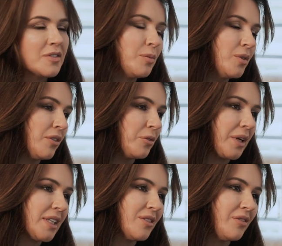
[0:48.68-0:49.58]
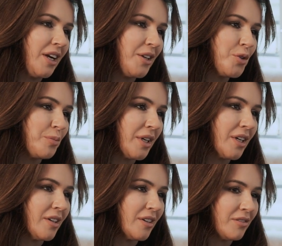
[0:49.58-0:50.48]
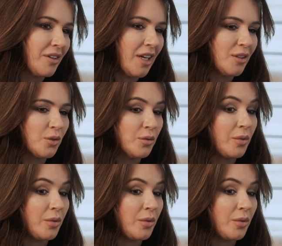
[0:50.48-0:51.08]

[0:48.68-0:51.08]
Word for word: wspólnie wypracowaliśmy e, w radiu,